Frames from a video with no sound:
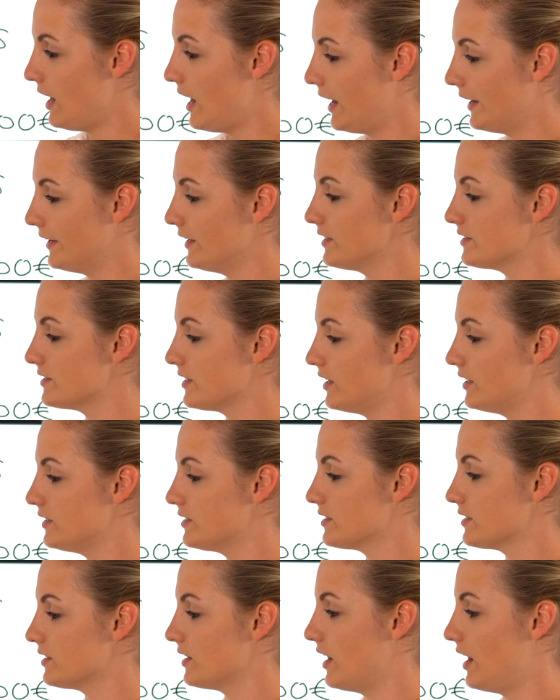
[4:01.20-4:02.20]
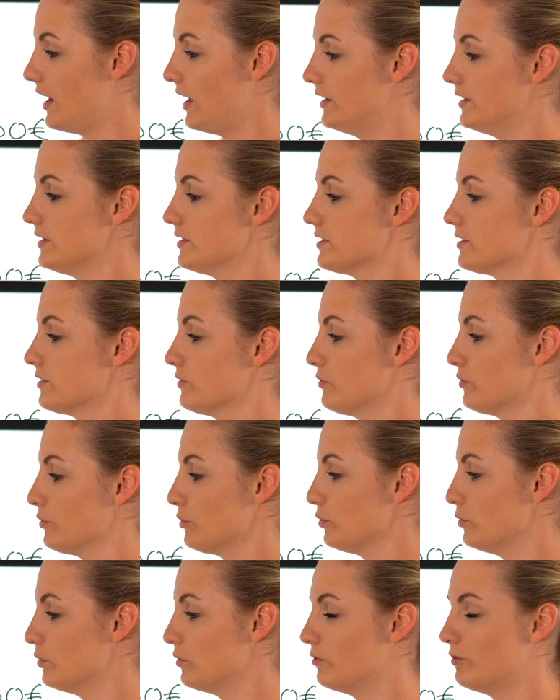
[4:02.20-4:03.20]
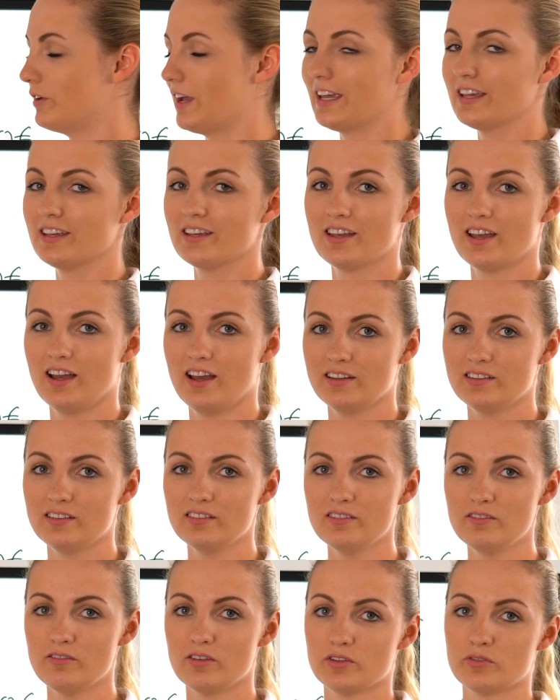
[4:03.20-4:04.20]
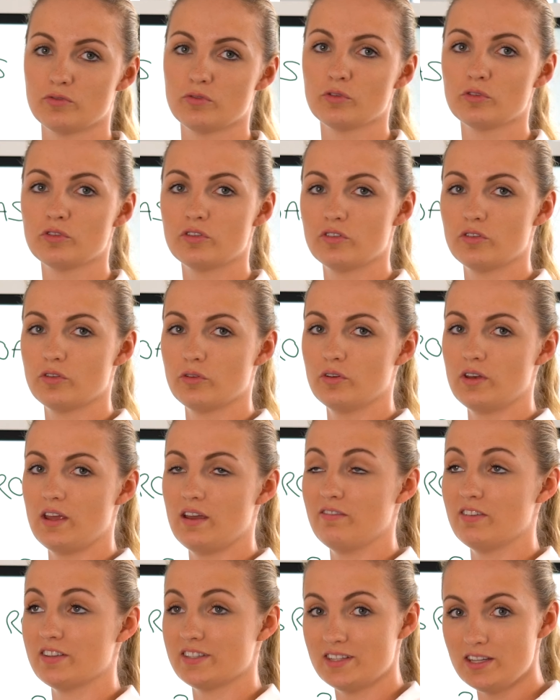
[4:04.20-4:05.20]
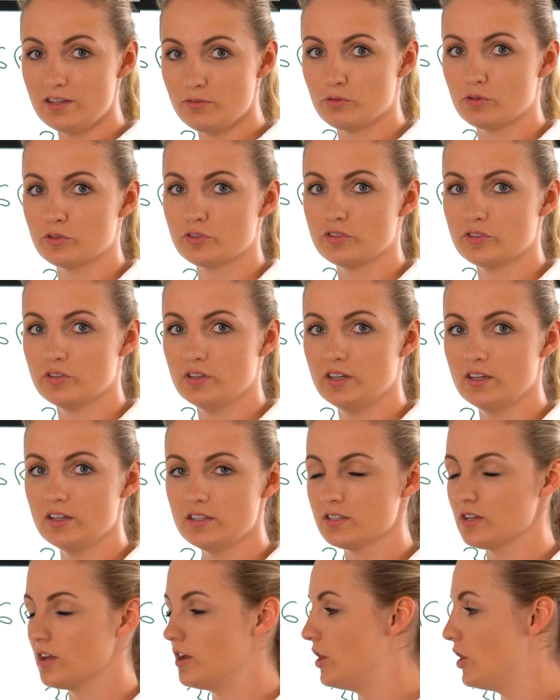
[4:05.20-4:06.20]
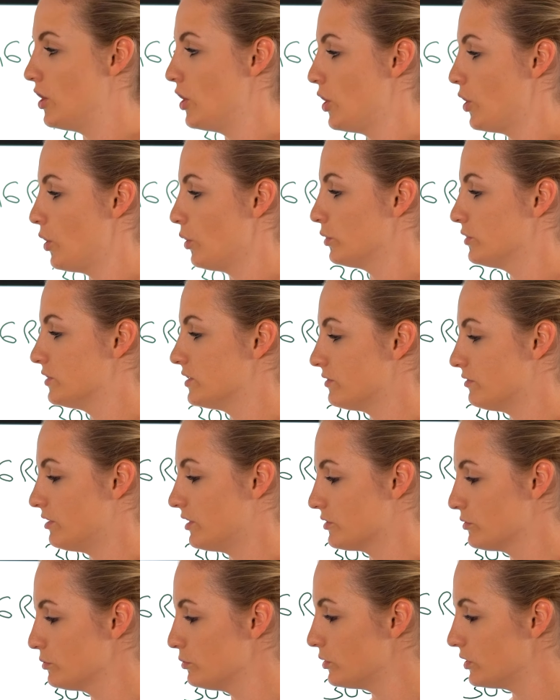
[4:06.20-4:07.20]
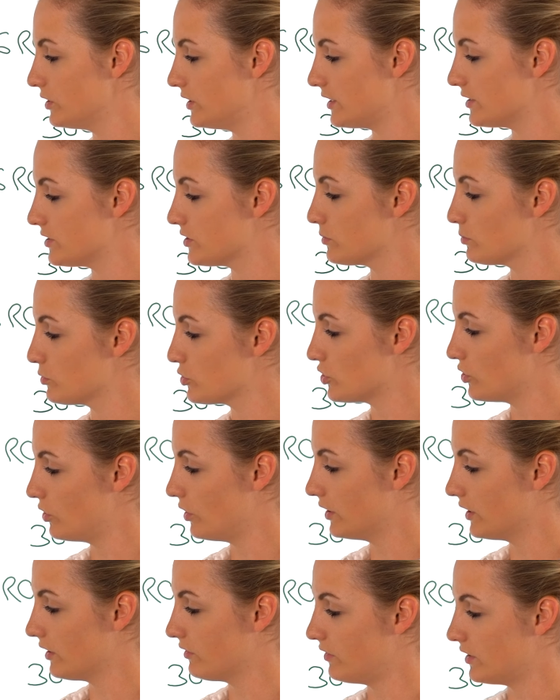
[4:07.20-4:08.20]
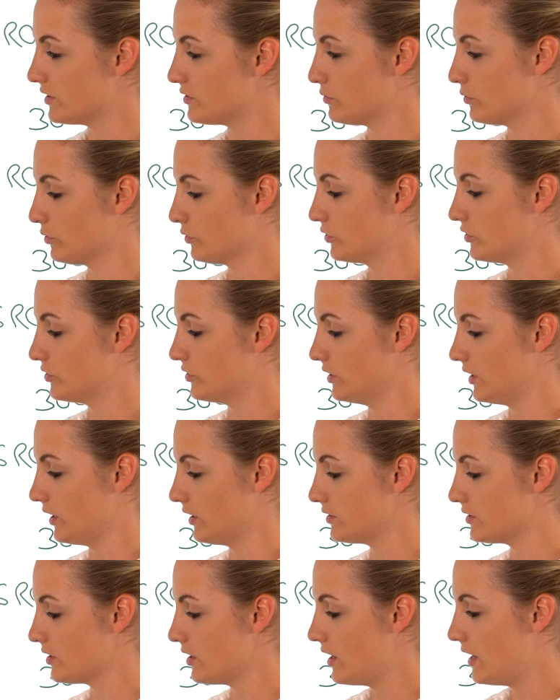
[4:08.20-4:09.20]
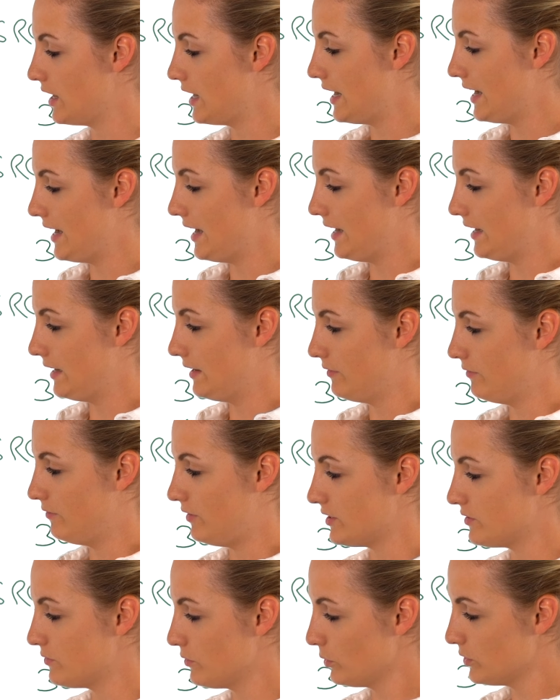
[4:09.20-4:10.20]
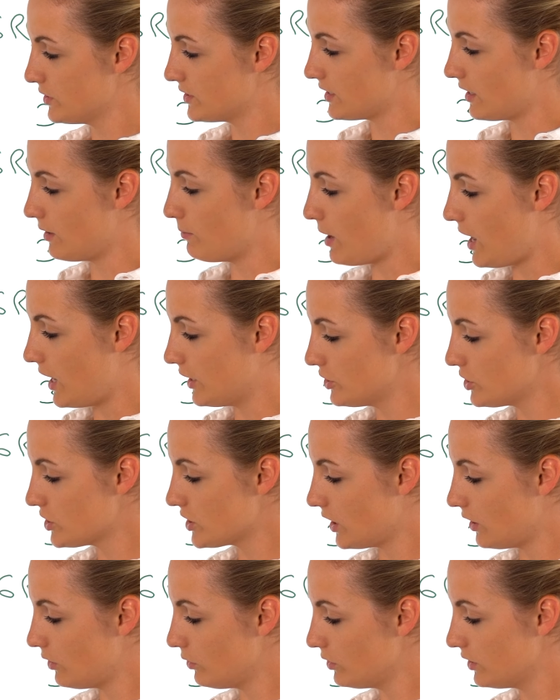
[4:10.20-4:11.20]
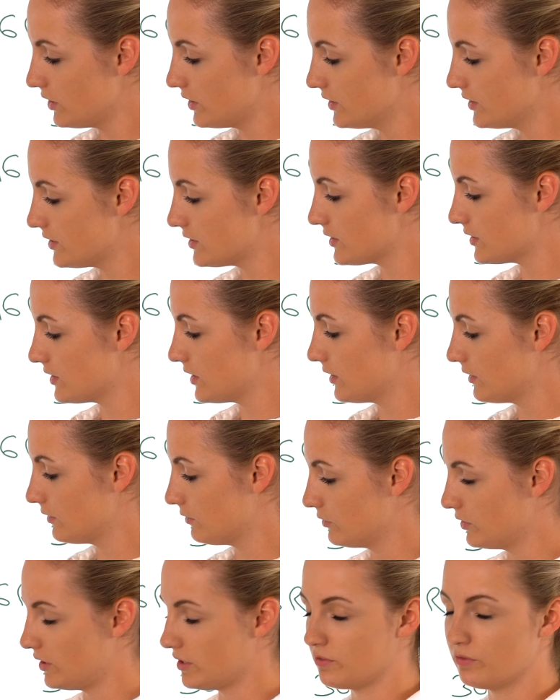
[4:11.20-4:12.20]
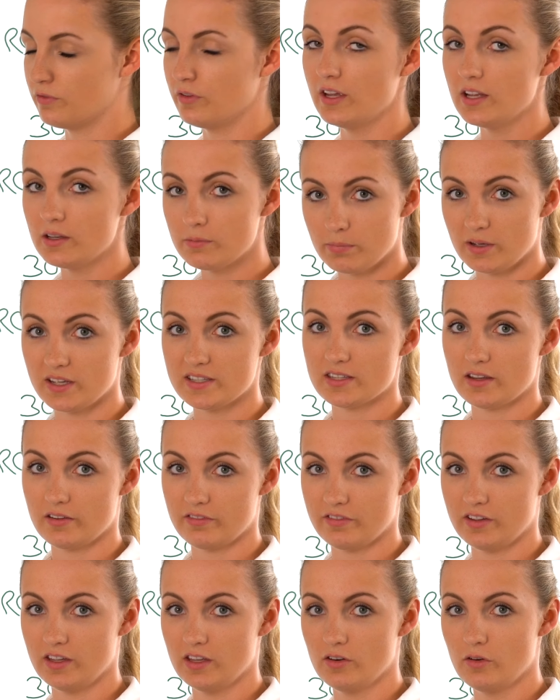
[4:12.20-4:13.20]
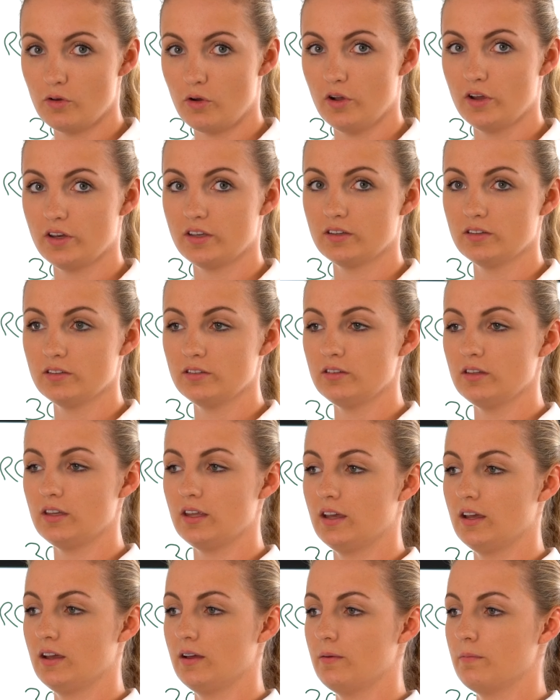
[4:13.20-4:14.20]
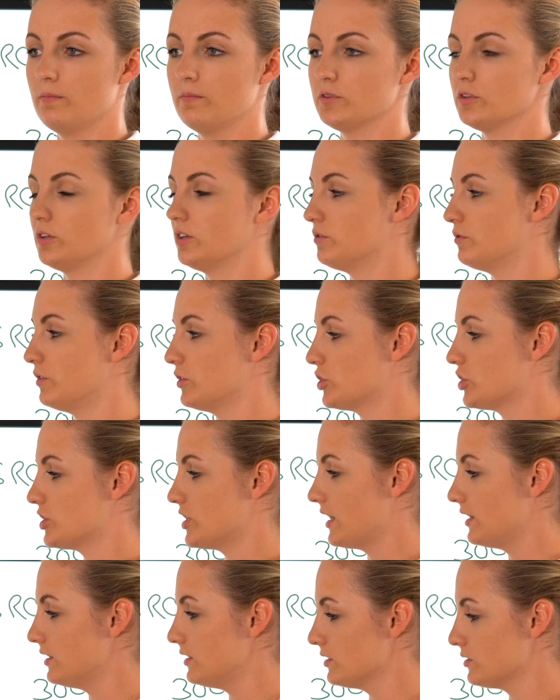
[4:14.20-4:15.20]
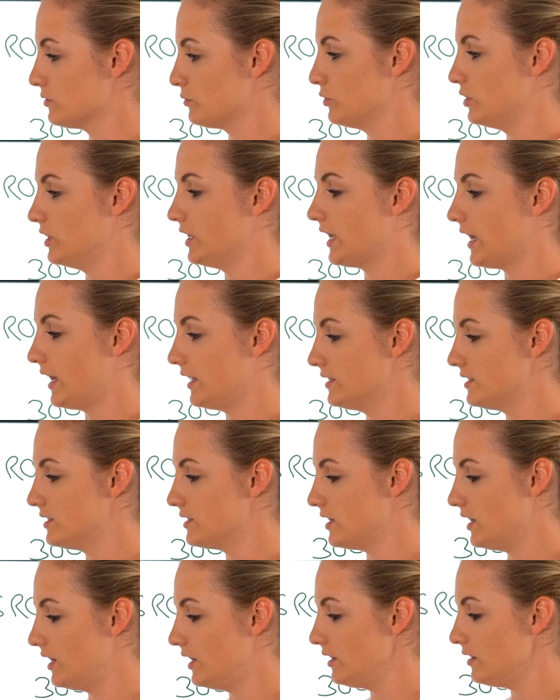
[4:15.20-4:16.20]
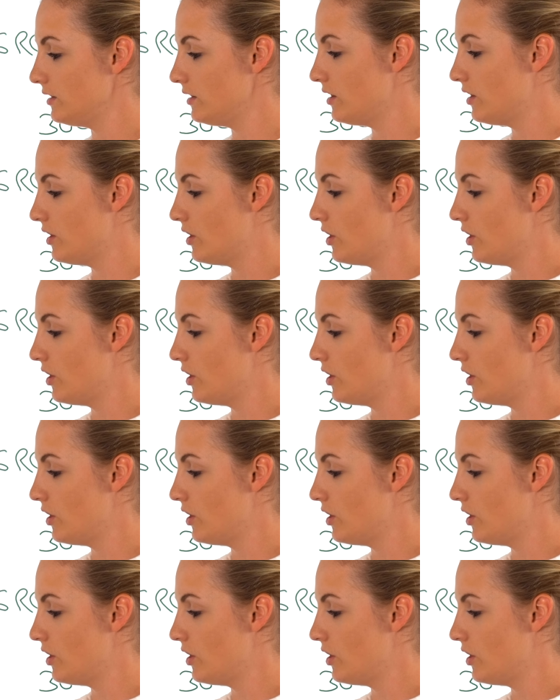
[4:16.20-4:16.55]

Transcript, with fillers: einerseits alles früh wegcutten, was, äh, was nicht funktioniert und versuchen, das zu beschleunigen, was funktioniert. Was wir uns da immer anschauen, ist, und das fehlt bei sehr vielen Leuten, ähm, so das Verständnis für die Kennzahlen